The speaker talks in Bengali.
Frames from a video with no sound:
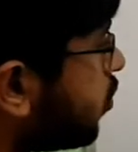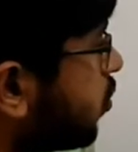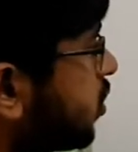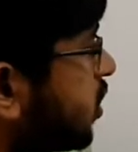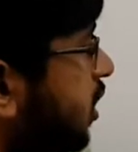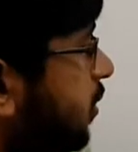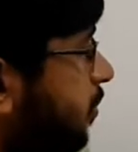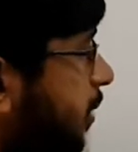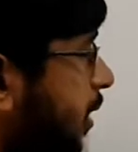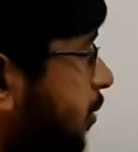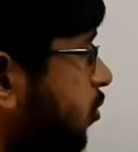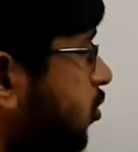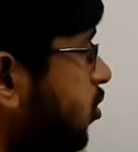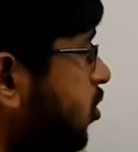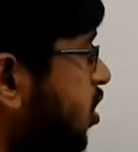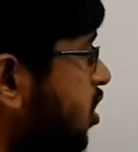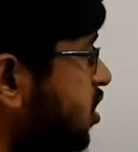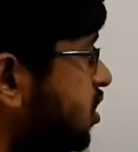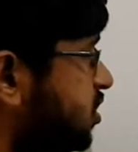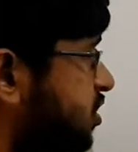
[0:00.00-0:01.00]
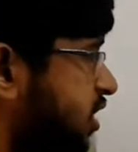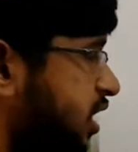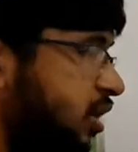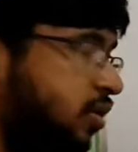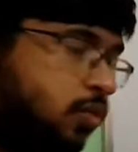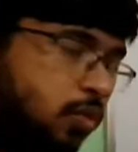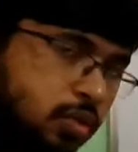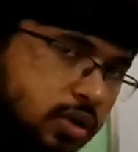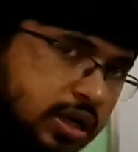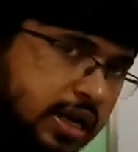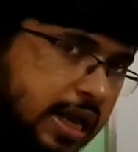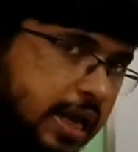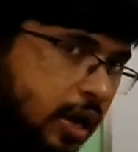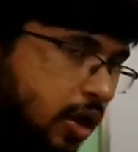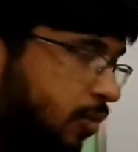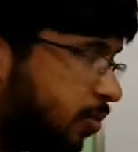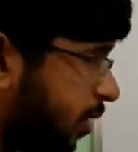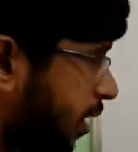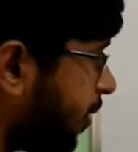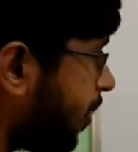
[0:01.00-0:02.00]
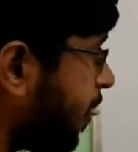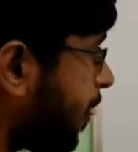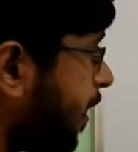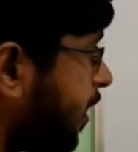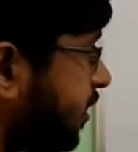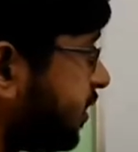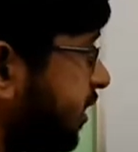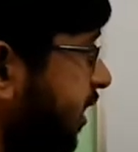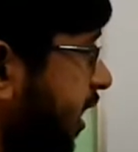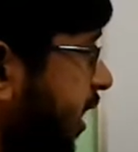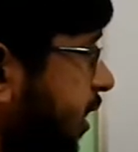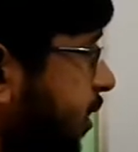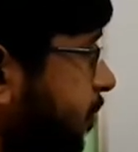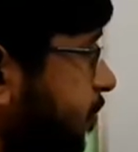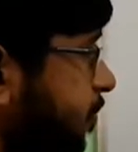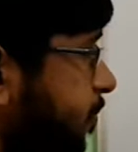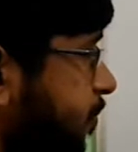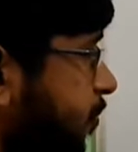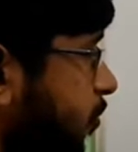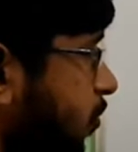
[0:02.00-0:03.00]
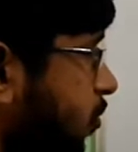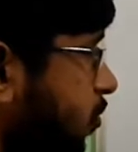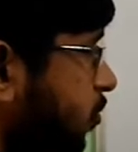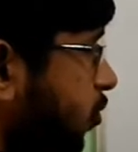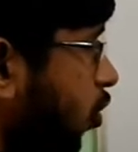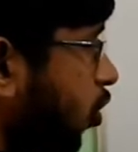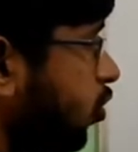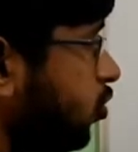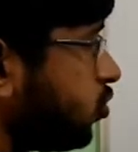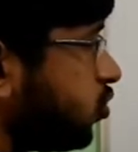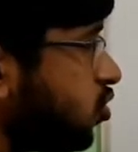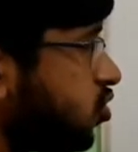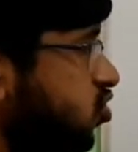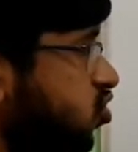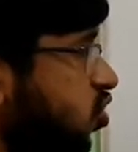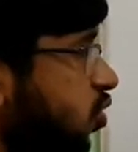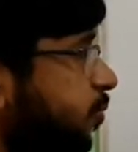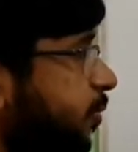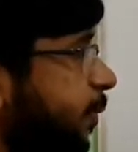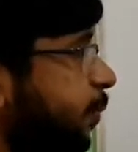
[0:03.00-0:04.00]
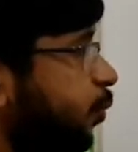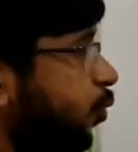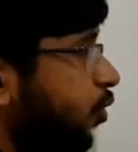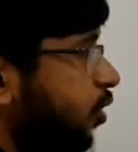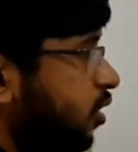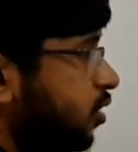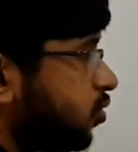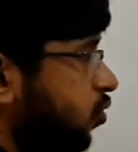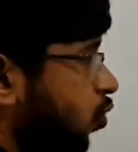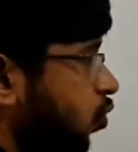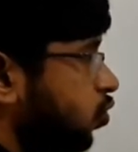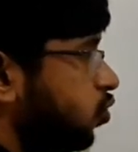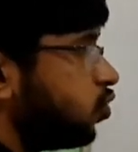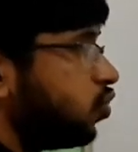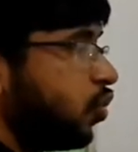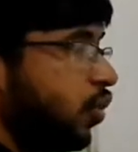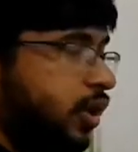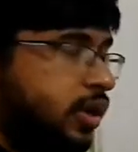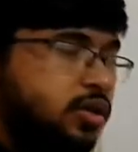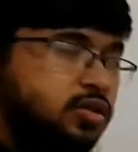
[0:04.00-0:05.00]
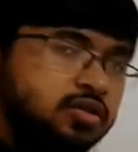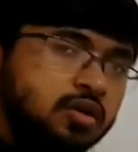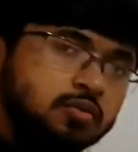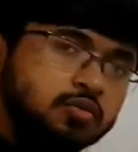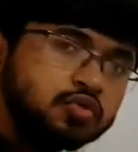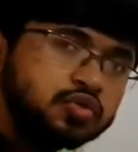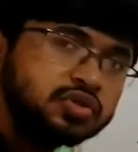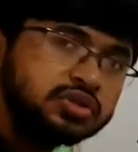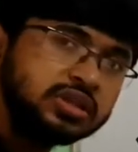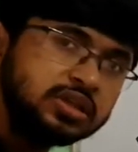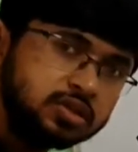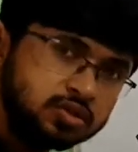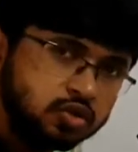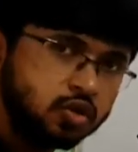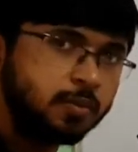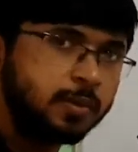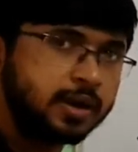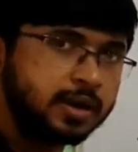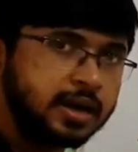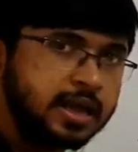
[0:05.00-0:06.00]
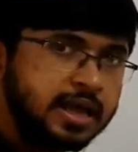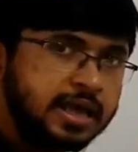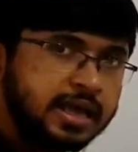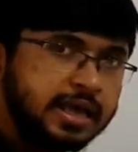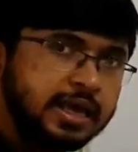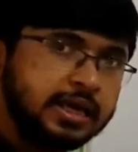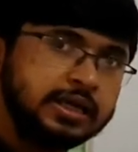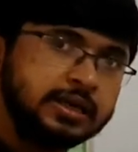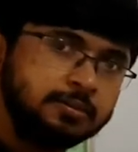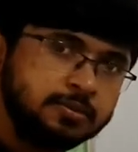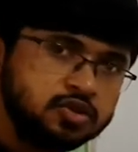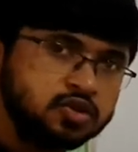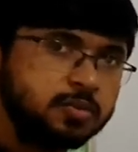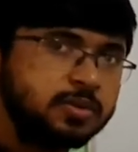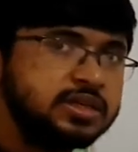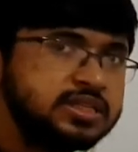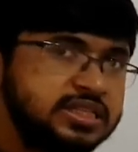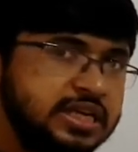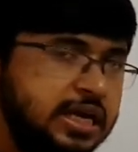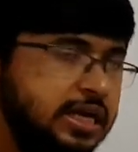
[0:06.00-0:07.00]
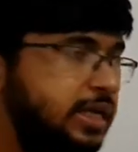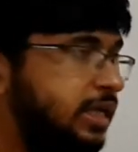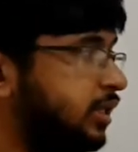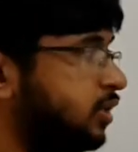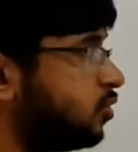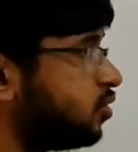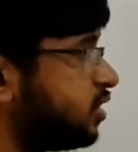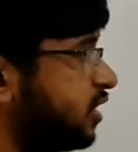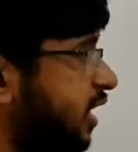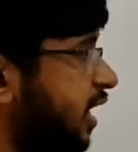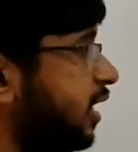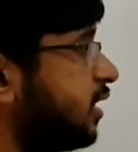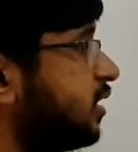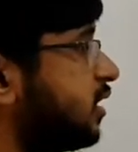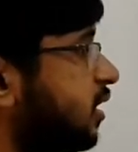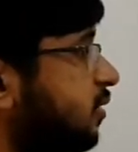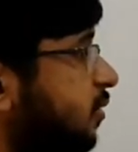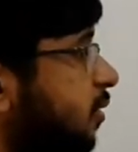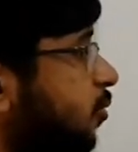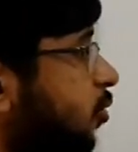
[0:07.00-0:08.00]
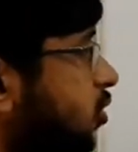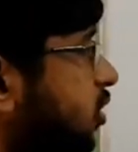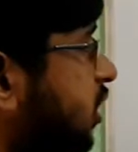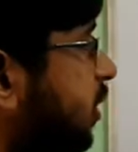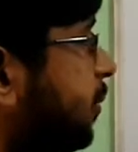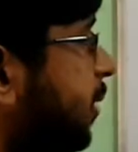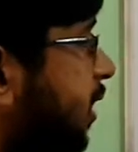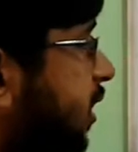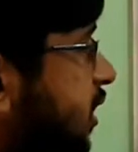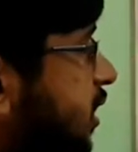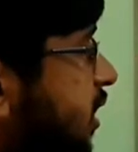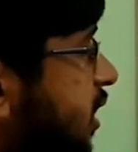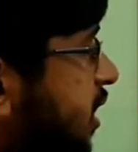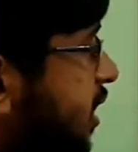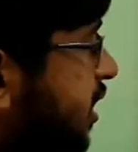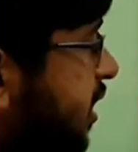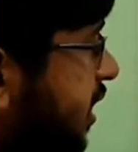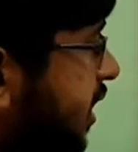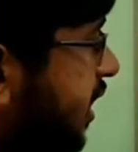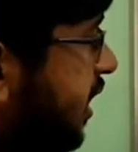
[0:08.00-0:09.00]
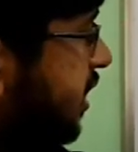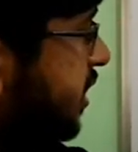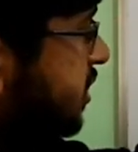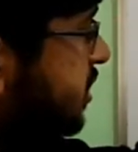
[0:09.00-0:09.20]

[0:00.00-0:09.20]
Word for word: কোণটা পাব সেই কোণটাই হবে তার অন্তস্থ বিপরীত কোণ দ্বয়ের সমষ্টির সমান এটা আমরা সবাই জানি তো সেখান থেকে আমরা বলতে পারি এই